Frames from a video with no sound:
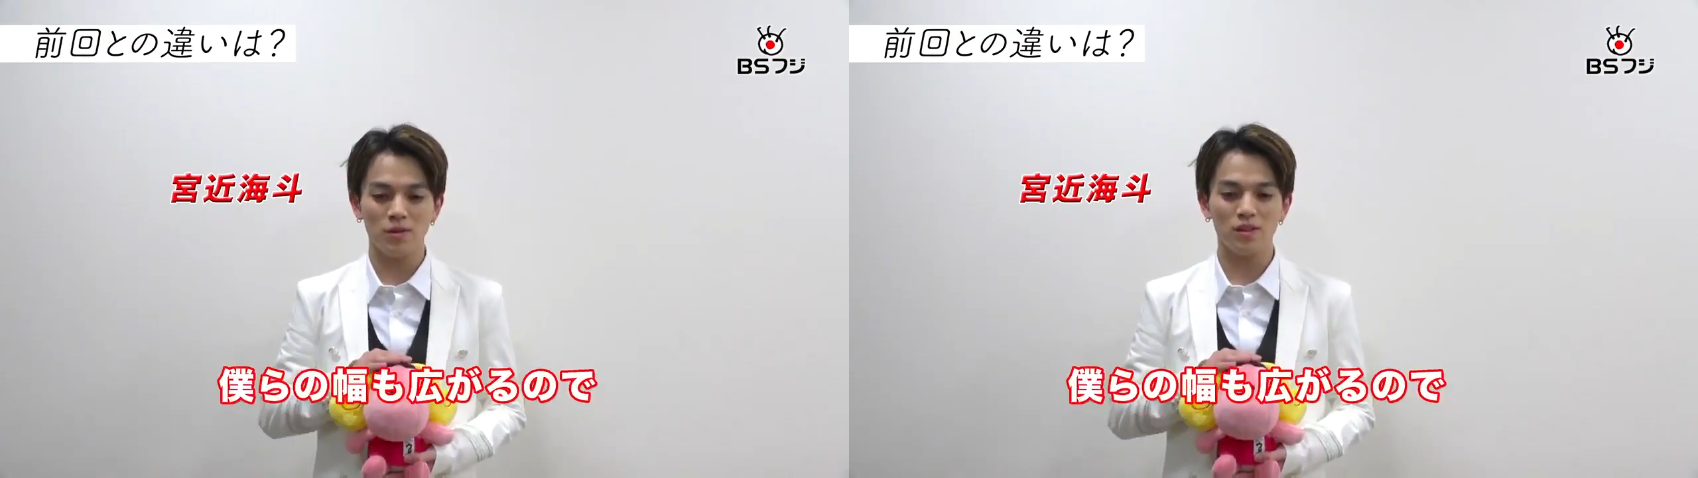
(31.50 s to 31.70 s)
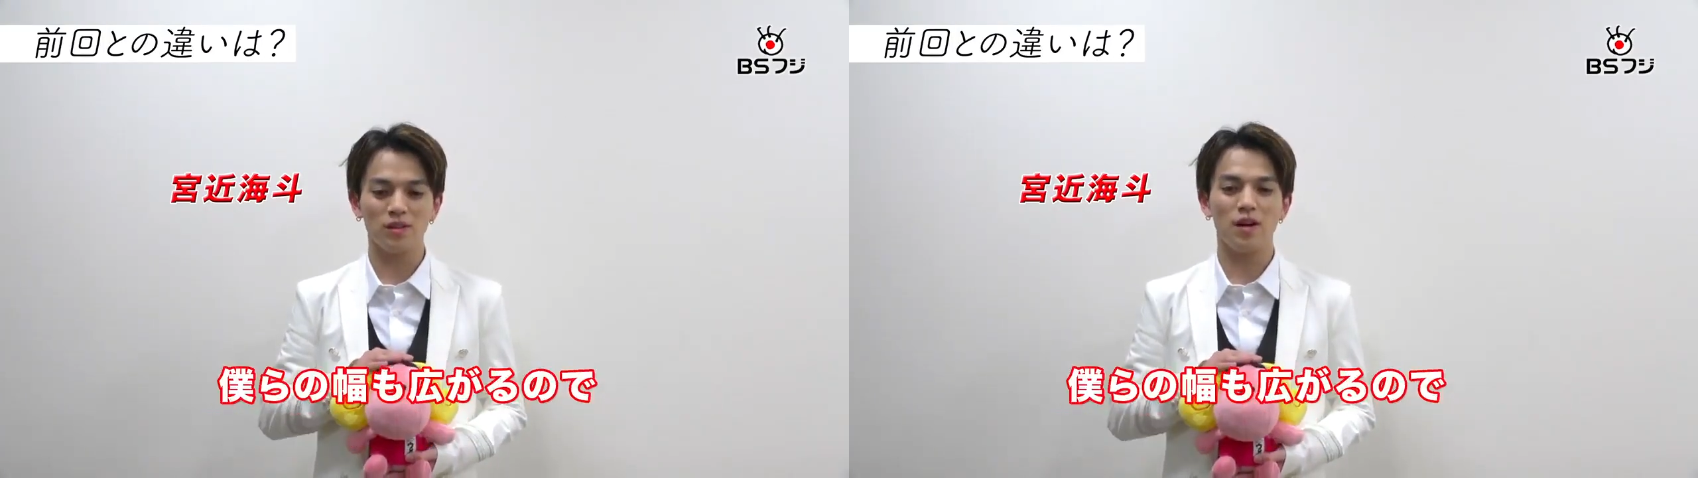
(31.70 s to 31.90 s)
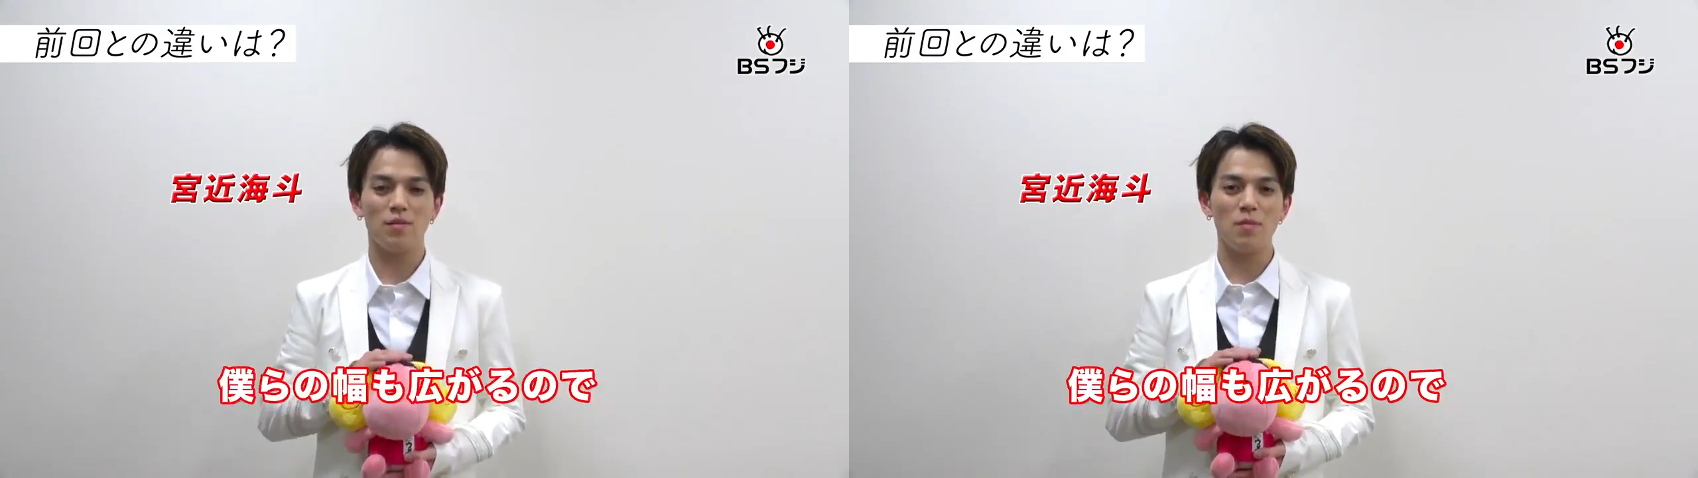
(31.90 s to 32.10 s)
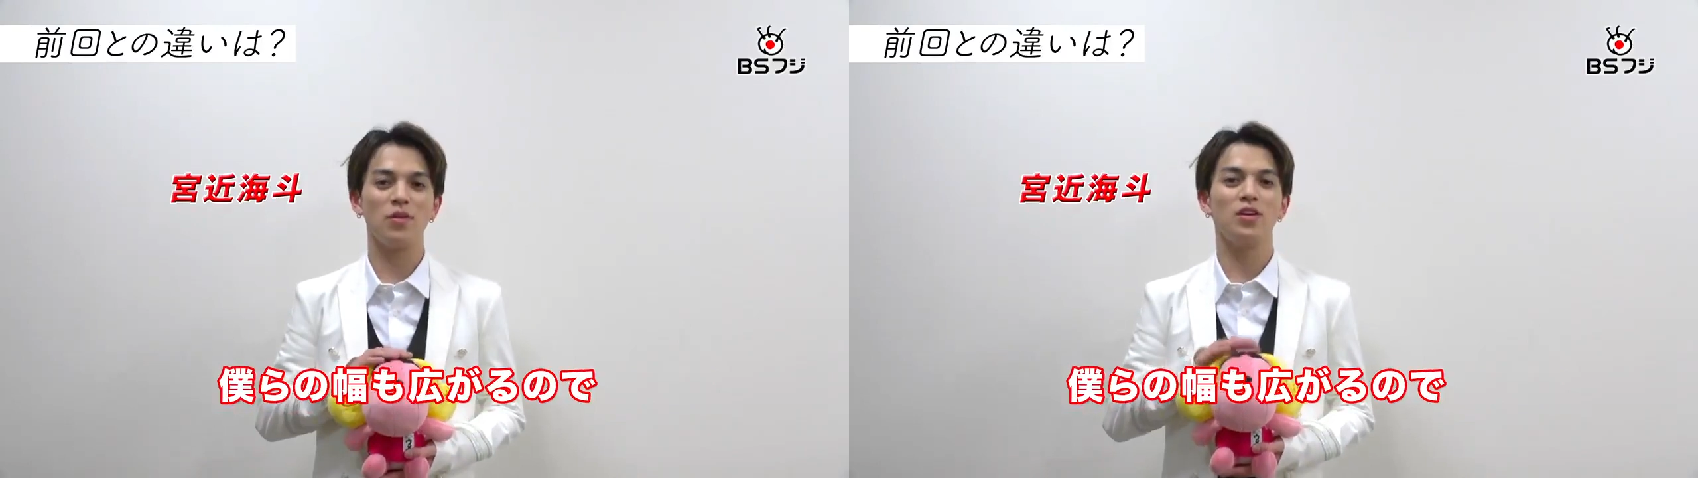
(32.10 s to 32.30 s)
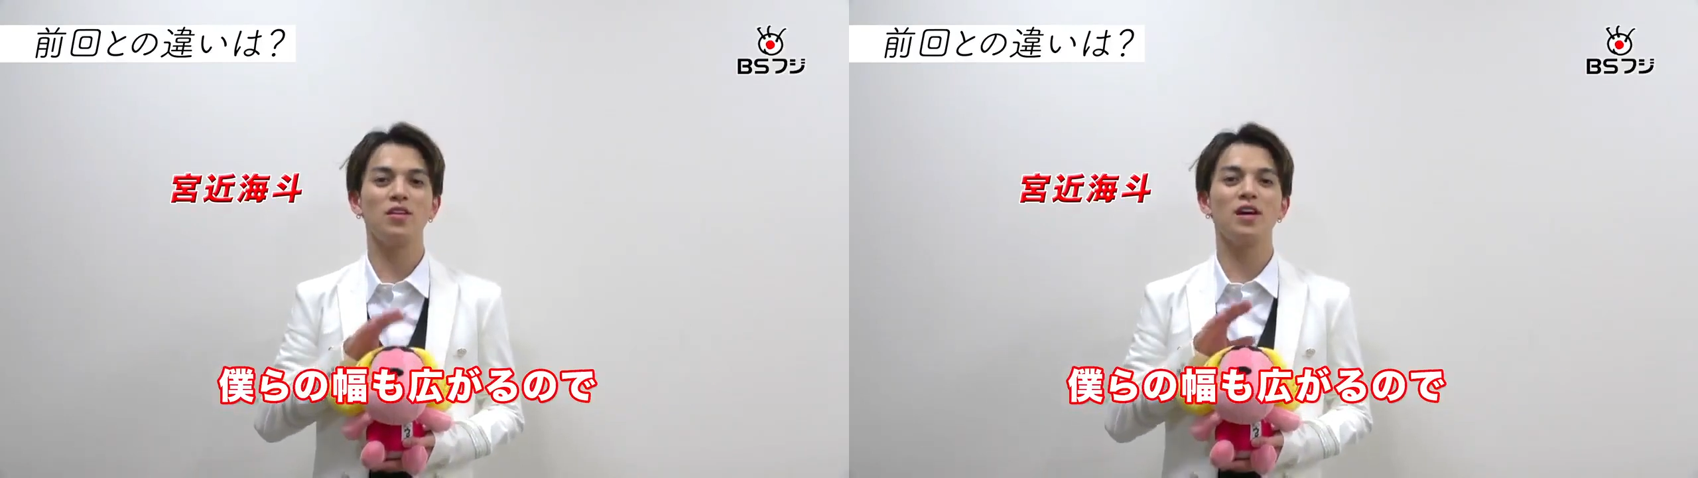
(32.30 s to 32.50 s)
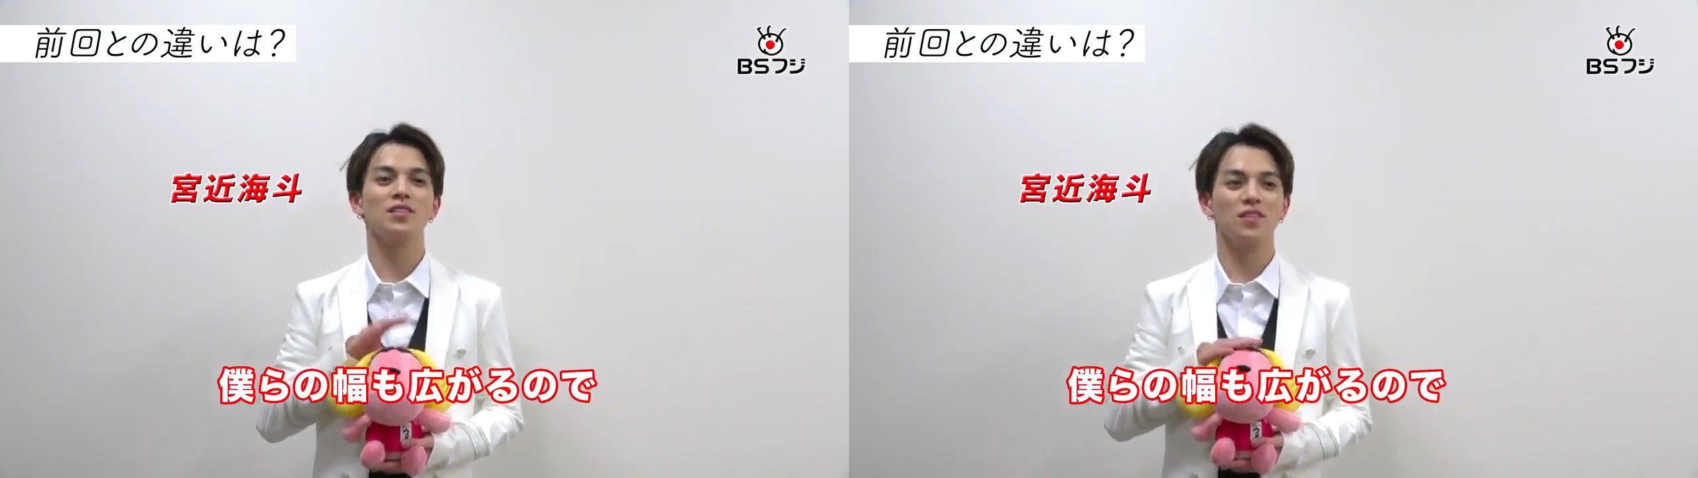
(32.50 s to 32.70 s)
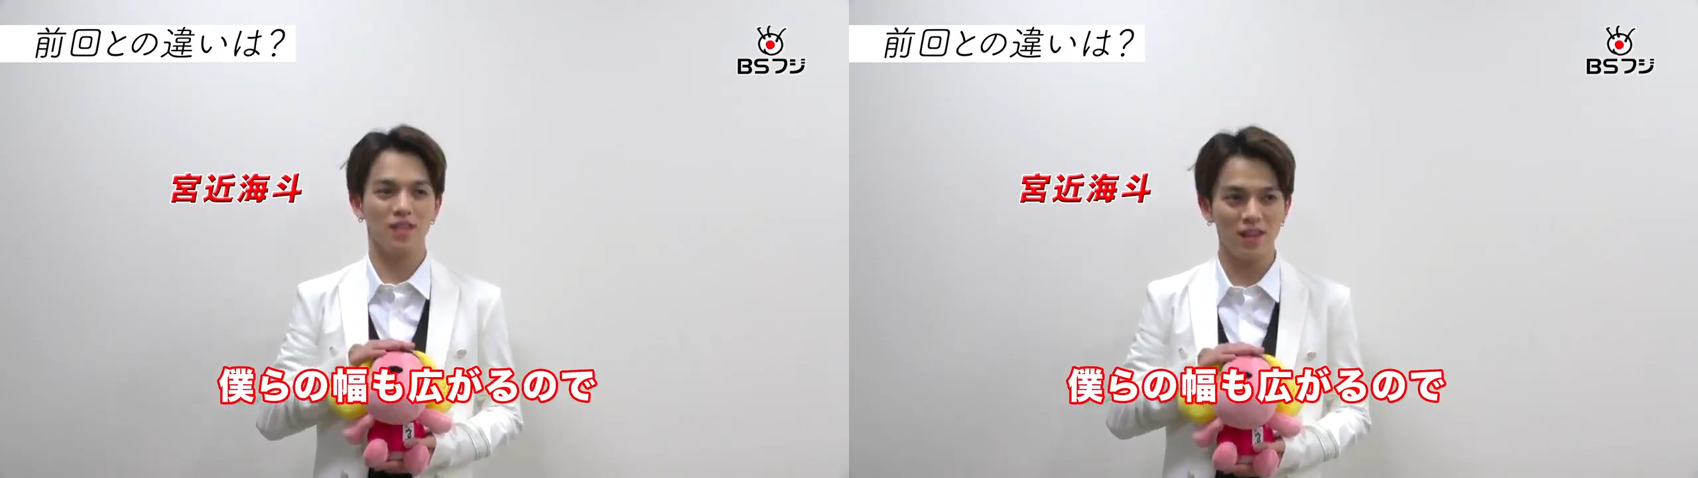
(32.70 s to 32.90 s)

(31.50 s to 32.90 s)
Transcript: 僕らの幅も広がるの